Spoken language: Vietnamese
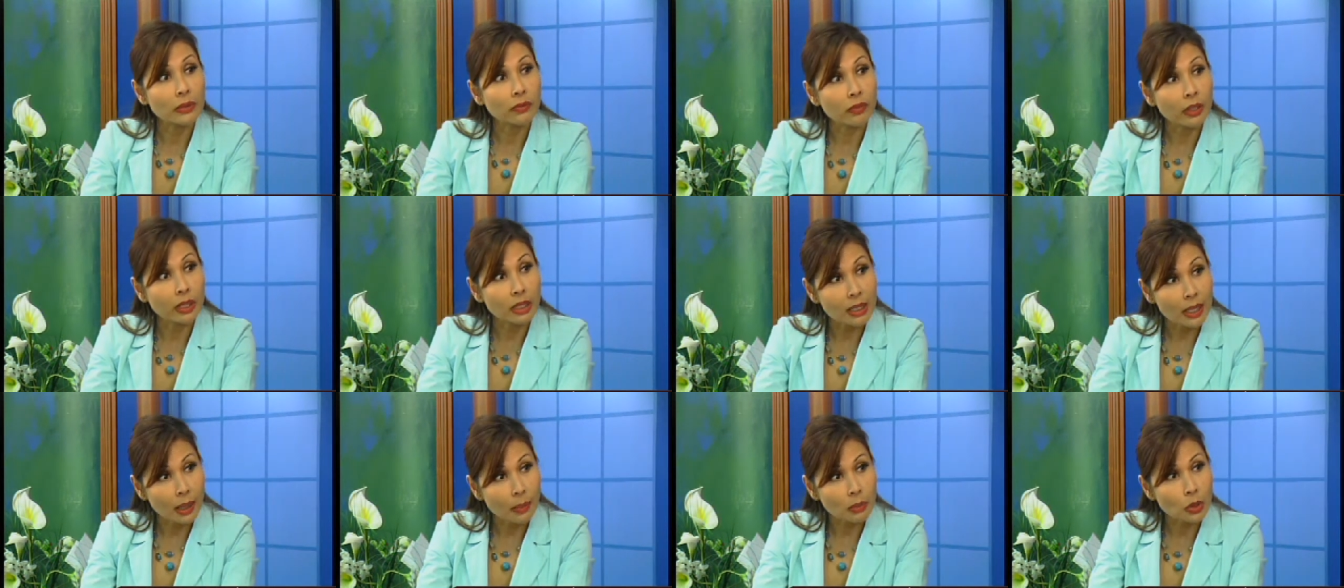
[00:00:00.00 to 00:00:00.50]

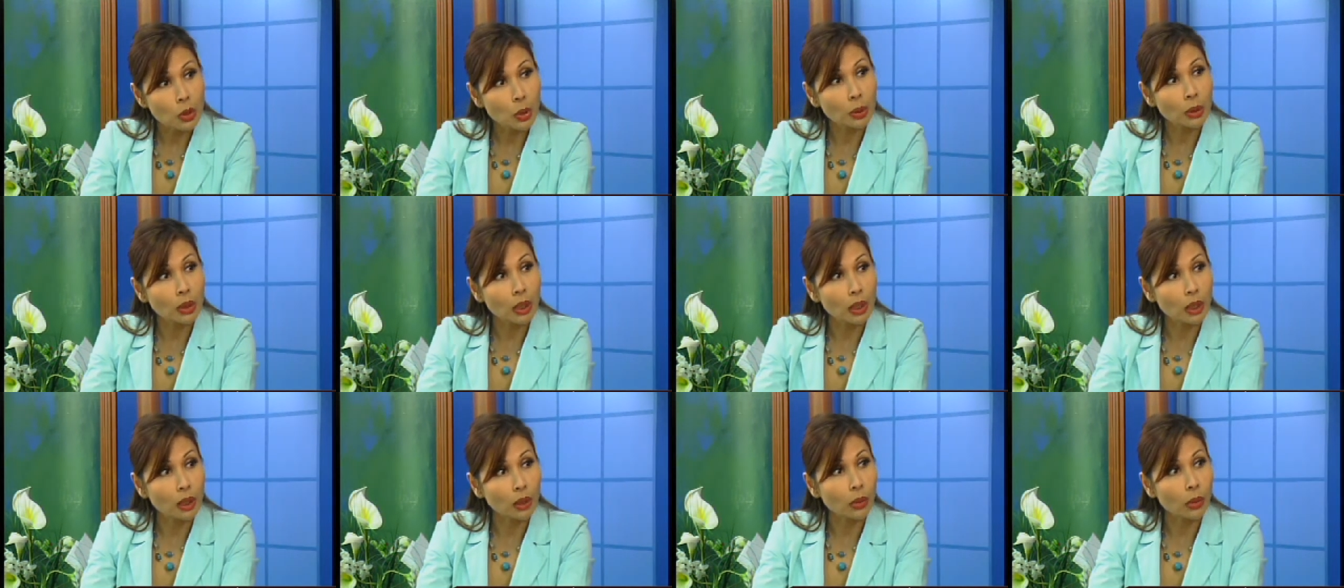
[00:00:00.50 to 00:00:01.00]
25% số
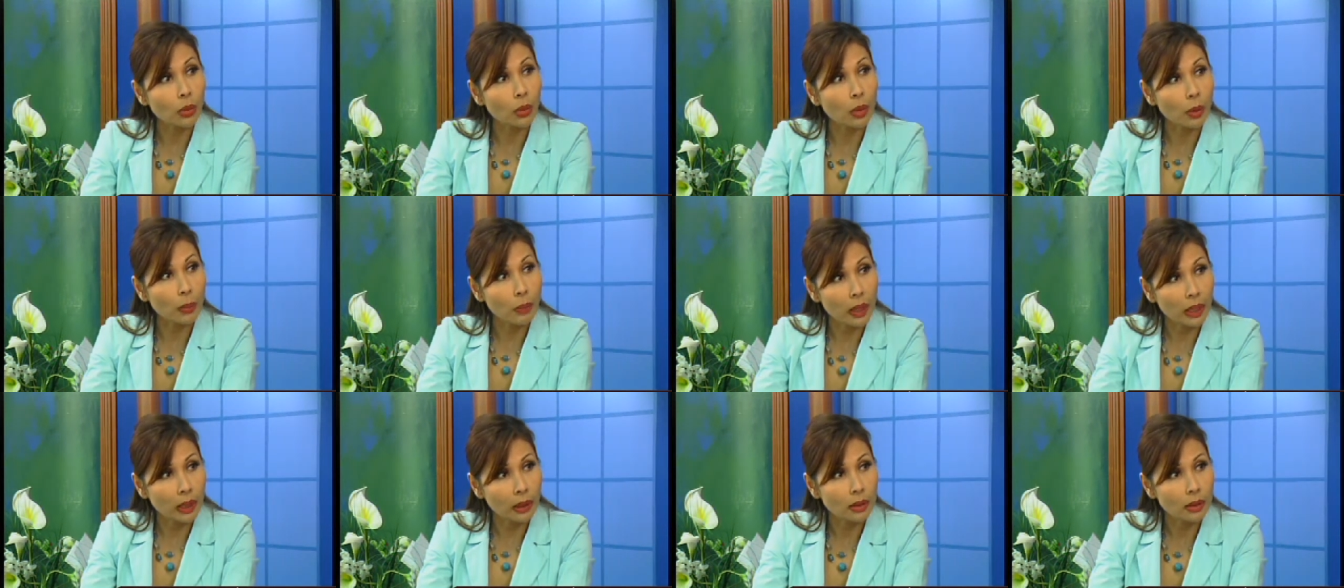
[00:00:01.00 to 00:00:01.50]
tiền của
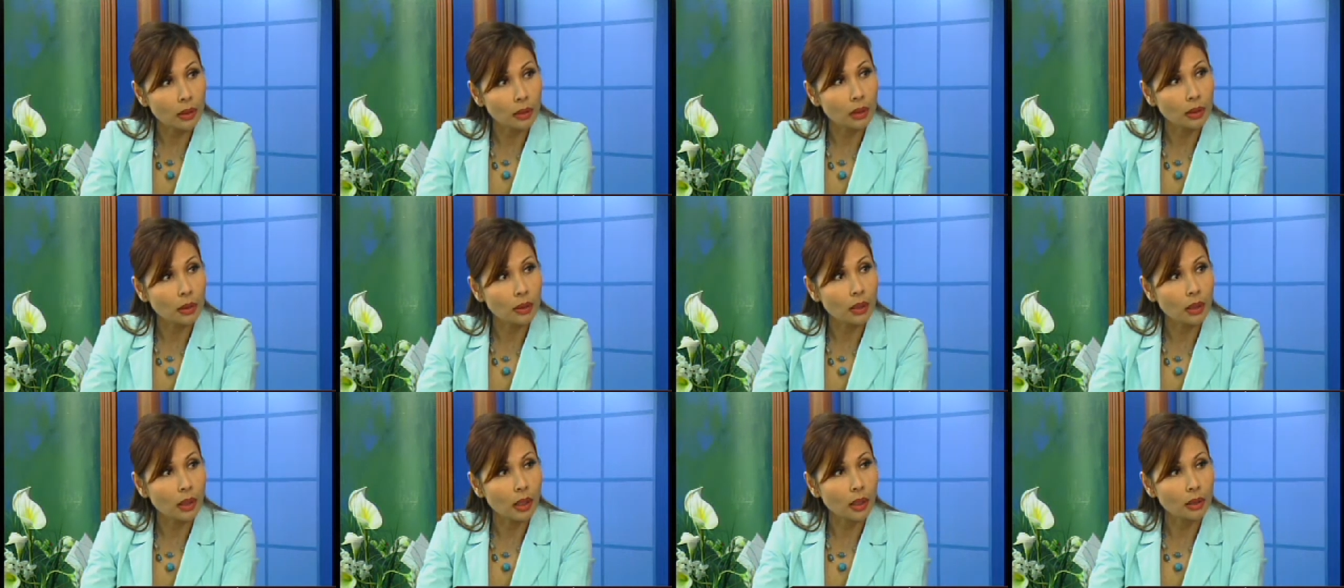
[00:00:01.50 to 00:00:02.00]
mình
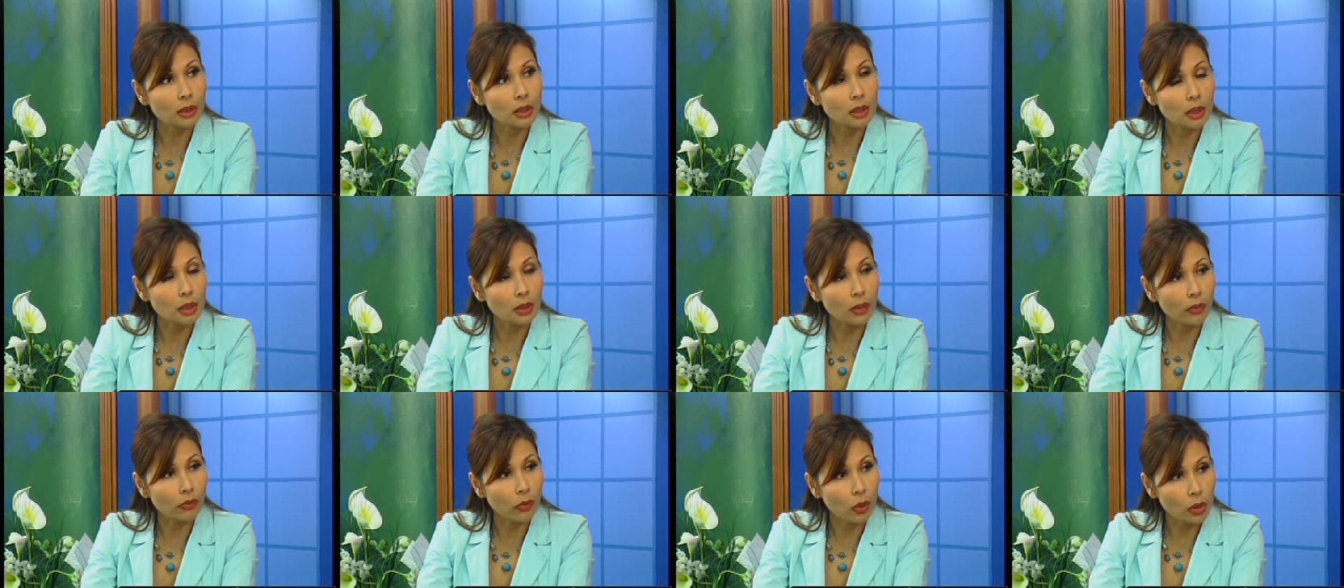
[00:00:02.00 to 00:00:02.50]
ừ.
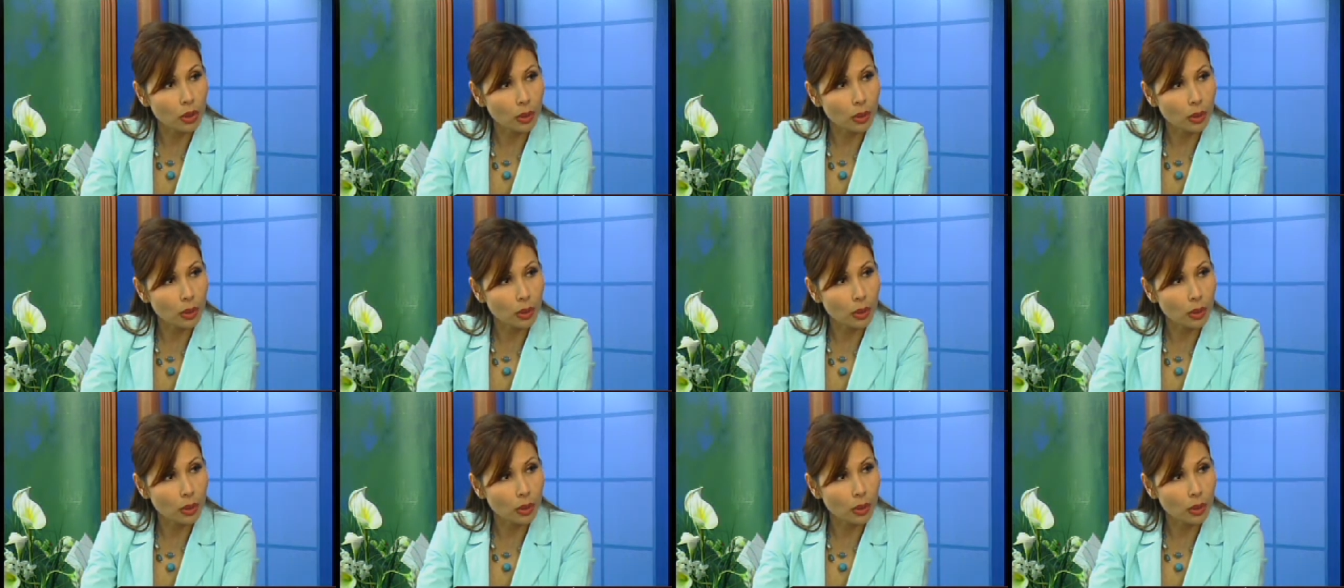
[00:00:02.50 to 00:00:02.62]
được vô